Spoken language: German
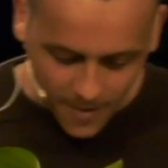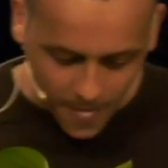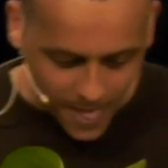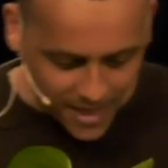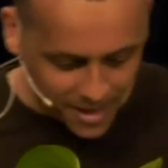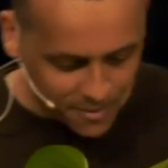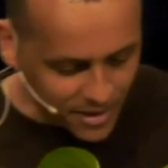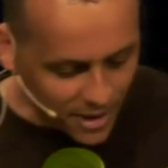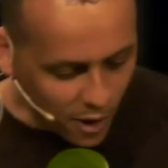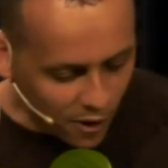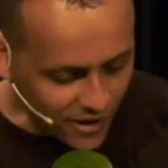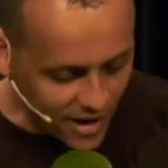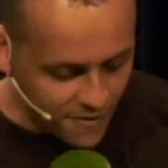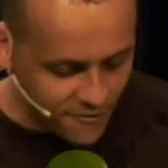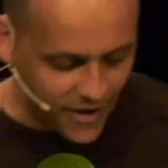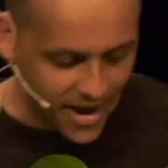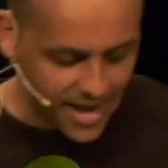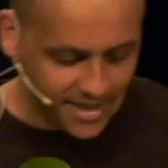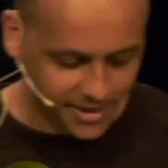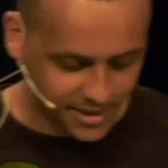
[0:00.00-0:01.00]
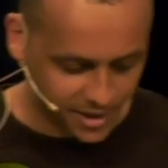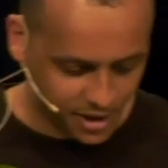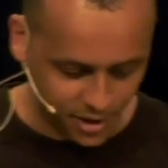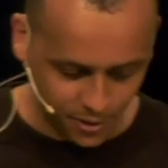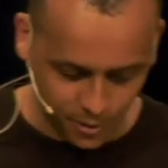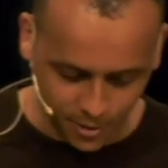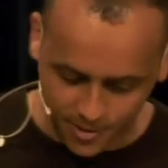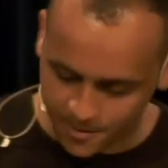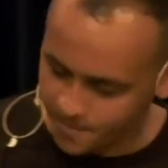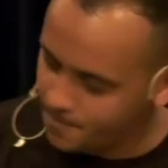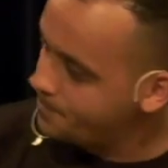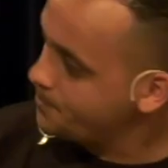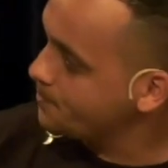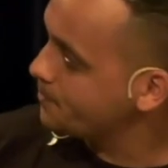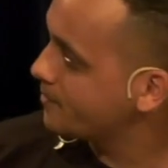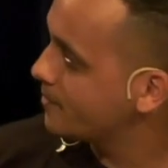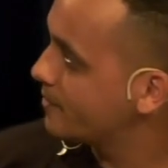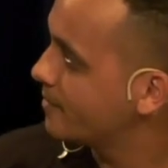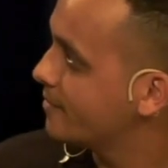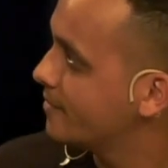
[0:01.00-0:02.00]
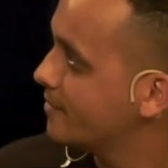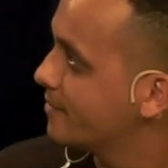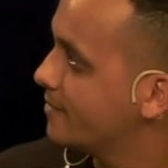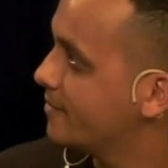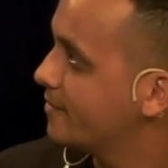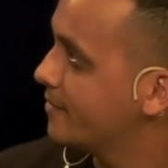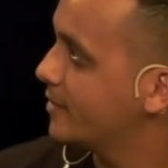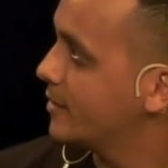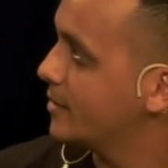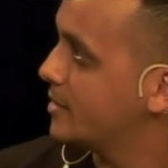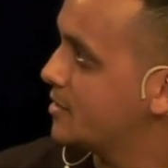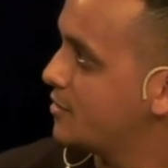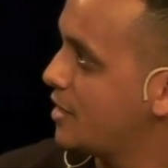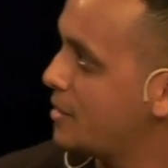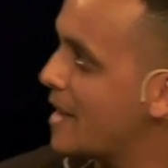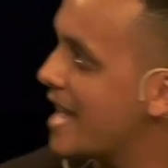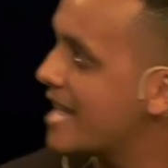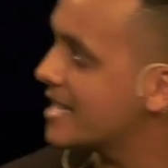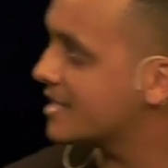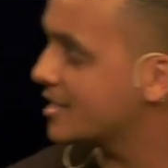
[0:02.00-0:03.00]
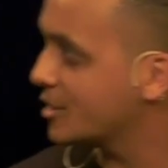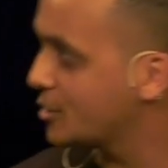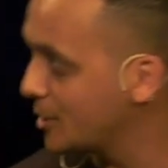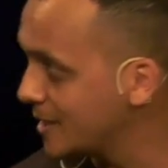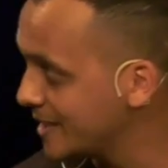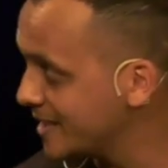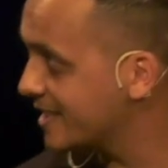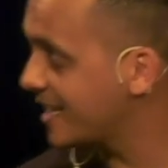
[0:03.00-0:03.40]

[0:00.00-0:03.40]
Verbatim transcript: ich bin auf einen Vers gestoßen, und zwar im 1. Korinther